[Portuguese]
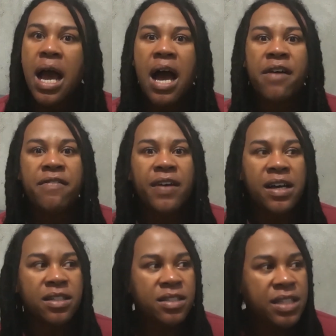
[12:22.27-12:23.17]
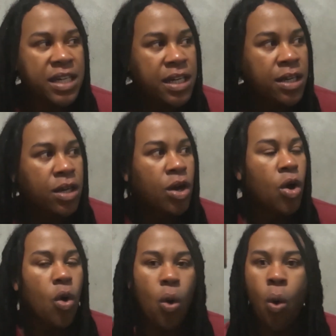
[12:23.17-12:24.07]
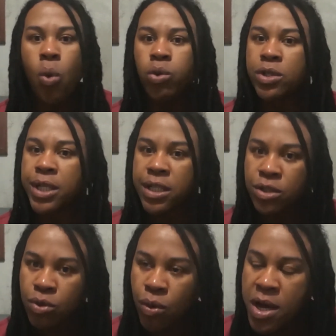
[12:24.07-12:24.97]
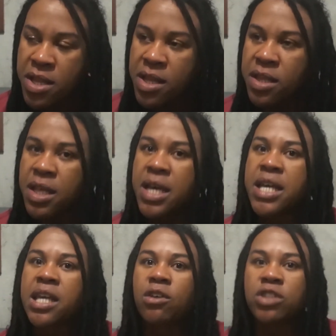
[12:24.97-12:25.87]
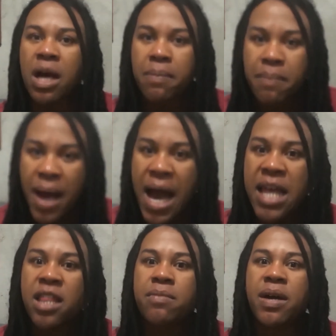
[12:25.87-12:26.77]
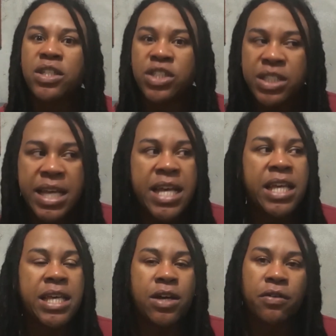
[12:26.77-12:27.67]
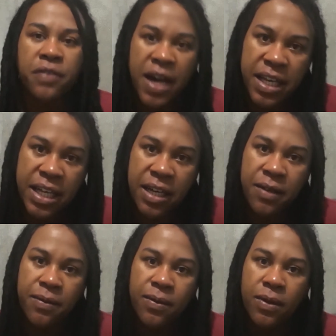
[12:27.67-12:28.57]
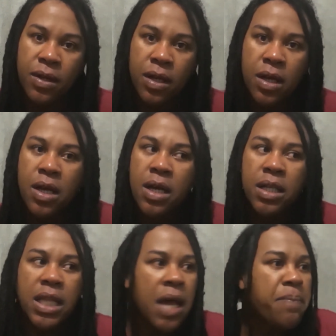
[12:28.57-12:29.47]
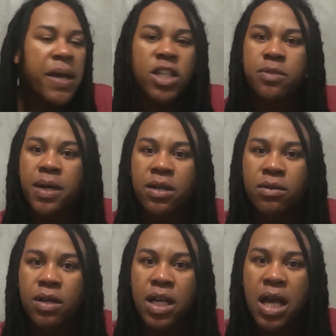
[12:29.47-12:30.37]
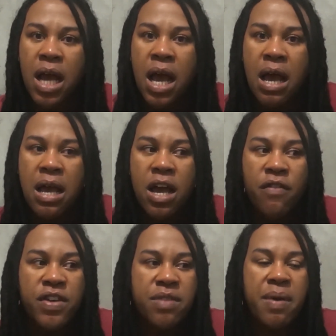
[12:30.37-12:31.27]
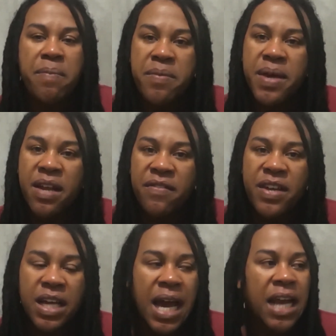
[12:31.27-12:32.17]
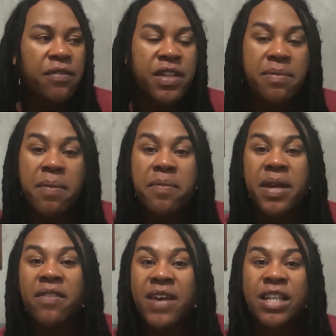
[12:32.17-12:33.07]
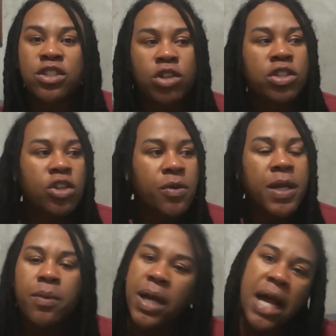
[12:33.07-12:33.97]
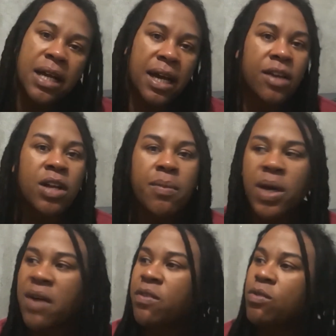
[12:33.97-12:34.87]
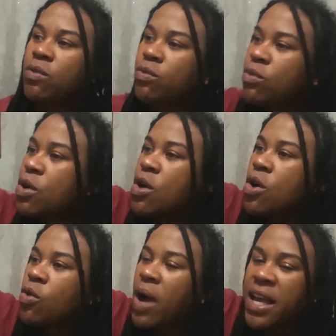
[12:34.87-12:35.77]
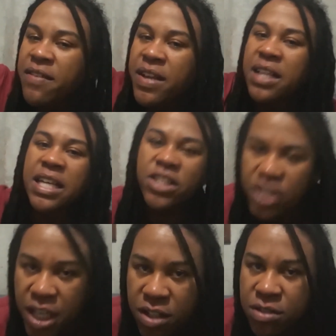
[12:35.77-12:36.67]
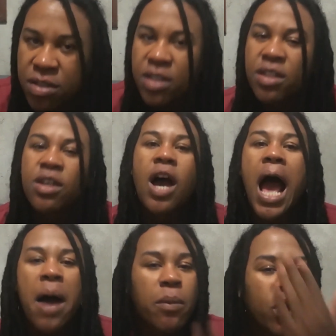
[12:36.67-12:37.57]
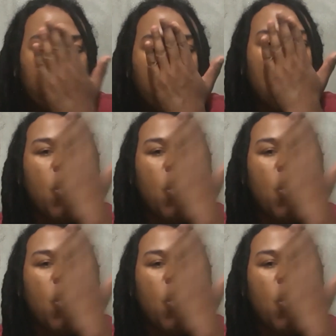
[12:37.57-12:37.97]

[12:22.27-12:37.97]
a fazer outras coisas que eu jamais imaginei que eu faria. De repente, mano, eu fiz a minha primeira viagem. Cara, eu fiz a minha primeira viagem sozinho com minha namorada, cara. Eu namorava com, com a River há 7 anos. Amor.